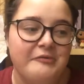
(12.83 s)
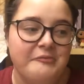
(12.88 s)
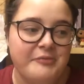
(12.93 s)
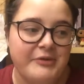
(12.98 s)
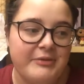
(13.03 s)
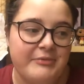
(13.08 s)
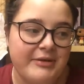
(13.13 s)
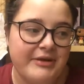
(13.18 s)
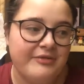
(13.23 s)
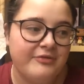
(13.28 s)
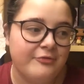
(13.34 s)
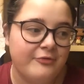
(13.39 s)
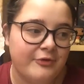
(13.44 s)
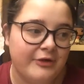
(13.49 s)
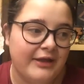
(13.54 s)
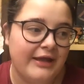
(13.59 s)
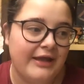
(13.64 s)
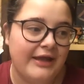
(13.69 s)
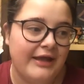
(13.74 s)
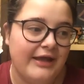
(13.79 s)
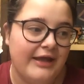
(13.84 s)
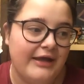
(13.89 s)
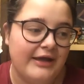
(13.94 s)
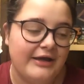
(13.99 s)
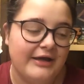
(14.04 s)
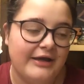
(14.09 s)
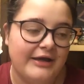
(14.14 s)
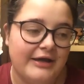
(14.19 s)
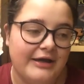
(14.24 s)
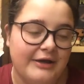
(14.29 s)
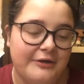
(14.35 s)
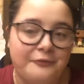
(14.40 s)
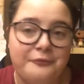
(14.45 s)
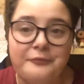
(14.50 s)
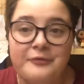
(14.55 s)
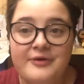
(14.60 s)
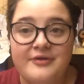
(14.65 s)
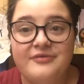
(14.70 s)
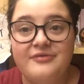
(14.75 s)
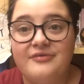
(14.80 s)
Premetto che eh,
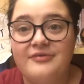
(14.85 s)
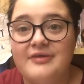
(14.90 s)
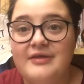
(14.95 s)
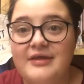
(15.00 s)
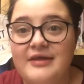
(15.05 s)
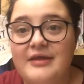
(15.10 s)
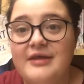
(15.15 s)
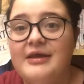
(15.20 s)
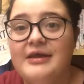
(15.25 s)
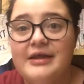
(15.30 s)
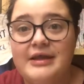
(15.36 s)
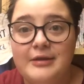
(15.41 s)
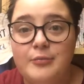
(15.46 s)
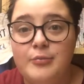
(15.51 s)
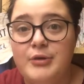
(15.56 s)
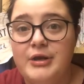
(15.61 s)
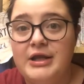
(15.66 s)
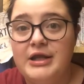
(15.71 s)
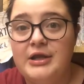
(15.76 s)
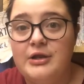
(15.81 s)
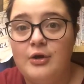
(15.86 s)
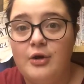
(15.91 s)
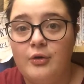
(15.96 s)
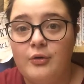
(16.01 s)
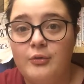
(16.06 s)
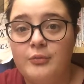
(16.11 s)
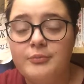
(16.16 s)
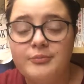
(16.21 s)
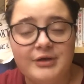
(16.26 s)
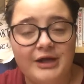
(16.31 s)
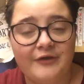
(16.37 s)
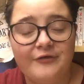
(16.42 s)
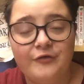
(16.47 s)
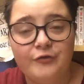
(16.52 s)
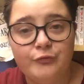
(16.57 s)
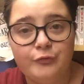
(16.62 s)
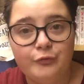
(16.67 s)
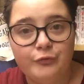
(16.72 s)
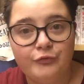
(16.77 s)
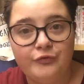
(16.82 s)
questi libri li ho
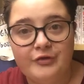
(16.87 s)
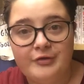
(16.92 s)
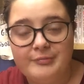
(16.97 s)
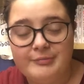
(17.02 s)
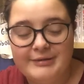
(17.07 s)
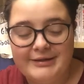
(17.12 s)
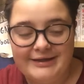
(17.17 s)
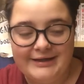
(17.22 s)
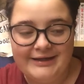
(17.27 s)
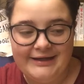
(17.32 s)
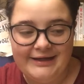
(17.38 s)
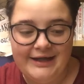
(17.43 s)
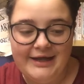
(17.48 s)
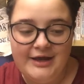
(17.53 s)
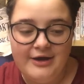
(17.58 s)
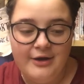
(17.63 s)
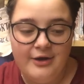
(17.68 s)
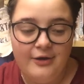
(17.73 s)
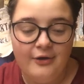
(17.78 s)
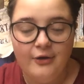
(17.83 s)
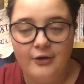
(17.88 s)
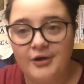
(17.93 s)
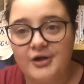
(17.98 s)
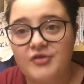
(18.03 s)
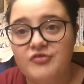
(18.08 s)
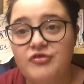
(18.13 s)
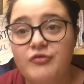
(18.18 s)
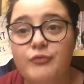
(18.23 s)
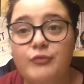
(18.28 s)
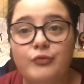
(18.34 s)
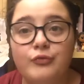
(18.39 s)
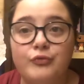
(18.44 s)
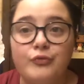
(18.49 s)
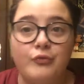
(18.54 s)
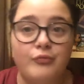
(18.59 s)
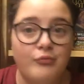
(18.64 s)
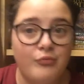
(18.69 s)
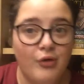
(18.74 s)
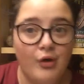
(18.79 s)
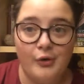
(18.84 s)
comprati tutti perché ho ricevuto
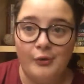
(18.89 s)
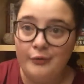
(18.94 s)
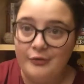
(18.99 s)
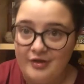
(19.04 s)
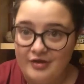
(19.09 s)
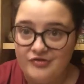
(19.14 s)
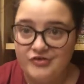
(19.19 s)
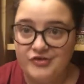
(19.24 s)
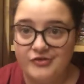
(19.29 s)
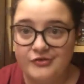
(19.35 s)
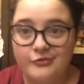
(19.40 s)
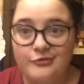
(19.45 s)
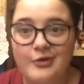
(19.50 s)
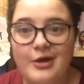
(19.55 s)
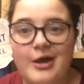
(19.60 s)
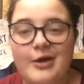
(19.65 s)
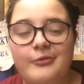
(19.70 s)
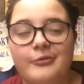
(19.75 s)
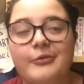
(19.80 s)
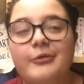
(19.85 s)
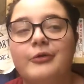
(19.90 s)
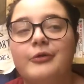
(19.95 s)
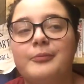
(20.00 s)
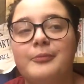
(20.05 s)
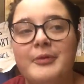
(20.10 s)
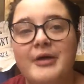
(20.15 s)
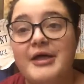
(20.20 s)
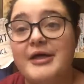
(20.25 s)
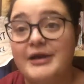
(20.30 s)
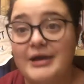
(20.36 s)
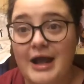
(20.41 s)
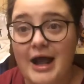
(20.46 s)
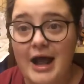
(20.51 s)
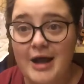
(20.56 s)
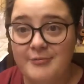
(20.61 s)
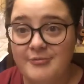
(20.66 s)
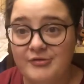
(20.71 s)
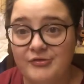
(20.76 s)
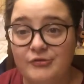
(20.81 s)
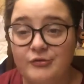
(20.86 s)
un buono da 100 euro per
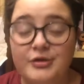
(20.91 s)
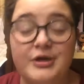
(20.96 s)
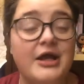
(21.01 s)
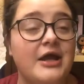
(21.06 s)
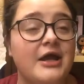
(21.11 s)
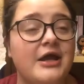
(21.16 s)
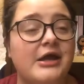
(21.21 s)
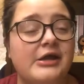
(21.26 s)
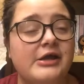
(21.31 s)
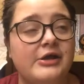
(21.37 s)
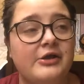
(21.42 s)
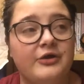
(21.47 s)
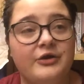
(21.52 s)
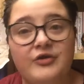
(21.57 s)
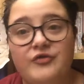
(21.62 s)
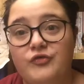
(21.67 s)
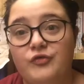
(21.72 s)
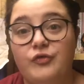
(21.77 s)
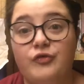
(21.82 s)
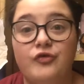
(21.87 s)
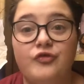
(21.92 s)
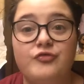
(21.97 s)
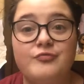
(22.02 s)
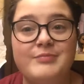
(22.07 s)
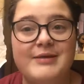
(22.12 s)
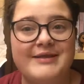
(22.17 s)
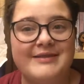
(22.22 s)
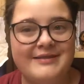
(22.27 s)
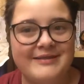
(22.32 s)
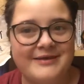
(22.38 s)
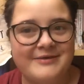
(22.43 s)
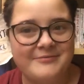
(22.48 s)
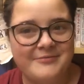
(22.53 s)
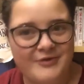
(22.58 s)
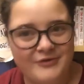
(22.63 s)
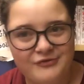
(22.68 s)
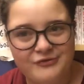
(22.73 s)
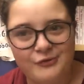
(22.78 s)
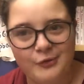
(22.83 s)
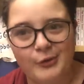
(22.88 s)
Amazon e ho deciso di spendere i
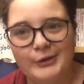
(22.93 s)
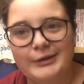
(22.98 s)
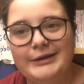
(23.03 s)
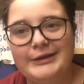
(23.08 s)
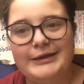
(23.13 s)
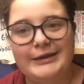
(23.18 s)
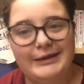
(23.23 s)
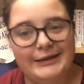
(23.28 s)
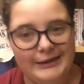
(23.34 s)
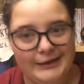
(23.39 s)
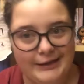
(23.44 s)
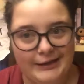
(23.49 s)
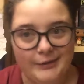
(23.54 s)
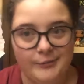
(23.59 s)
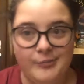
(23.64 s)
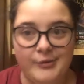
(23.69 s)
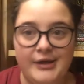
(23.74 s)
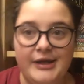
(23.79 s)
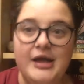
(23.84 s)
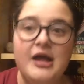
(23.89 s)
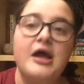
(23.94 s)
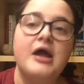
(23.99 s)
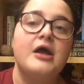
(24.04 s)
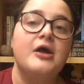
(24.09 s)
miei soldi in libri.